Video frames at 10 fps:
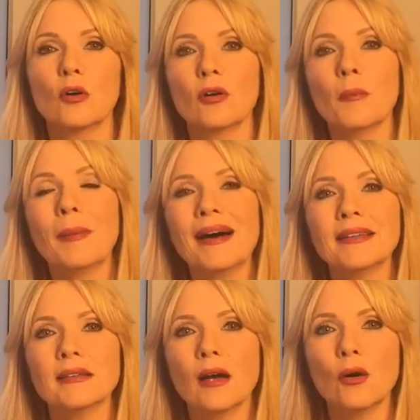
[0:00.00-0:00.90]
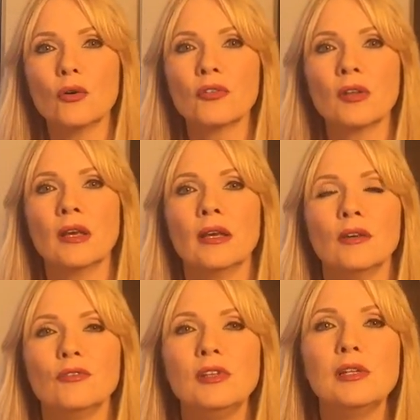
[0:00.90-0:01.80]
eurem Partnerhaus
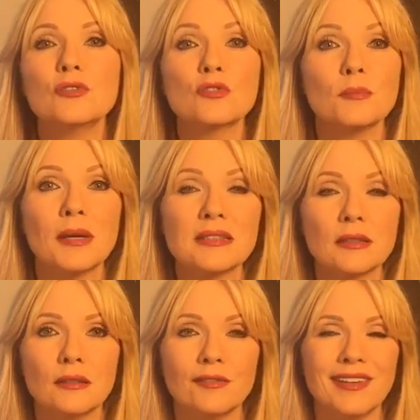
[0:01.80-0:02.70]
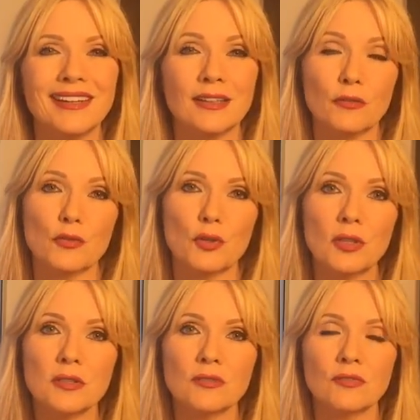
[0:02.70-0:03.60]
vieles zum Besseren wenden
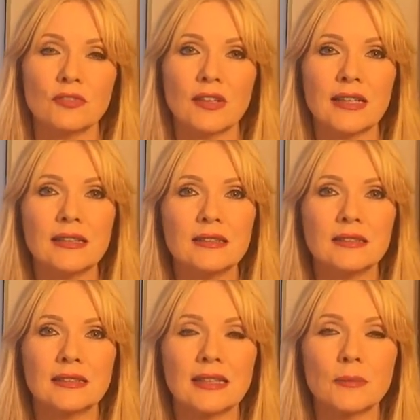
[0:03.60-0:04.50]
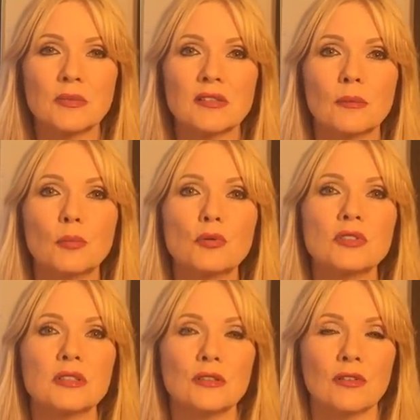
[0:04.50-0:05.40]
wird, weil da gibt es dann
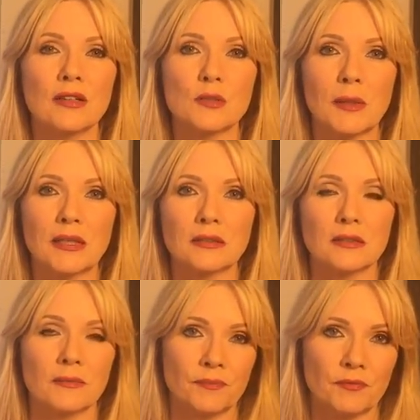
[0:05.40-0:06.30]
positive Aspekte.